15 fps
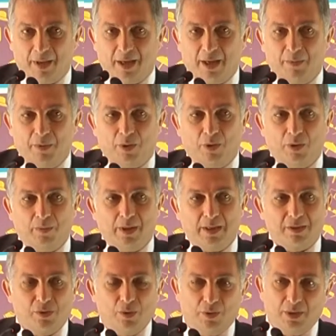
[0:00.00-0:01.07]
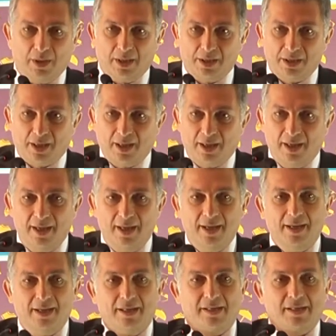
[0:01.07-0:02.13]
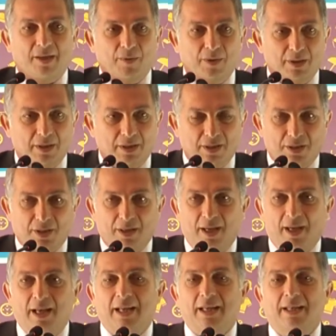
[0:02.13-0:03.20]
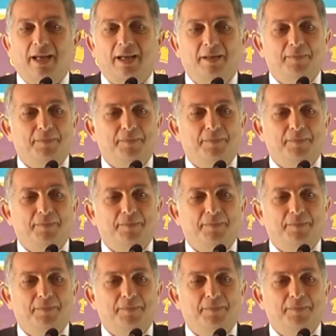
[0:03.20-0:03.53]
beraber olmak son derece sevindirici. Hele de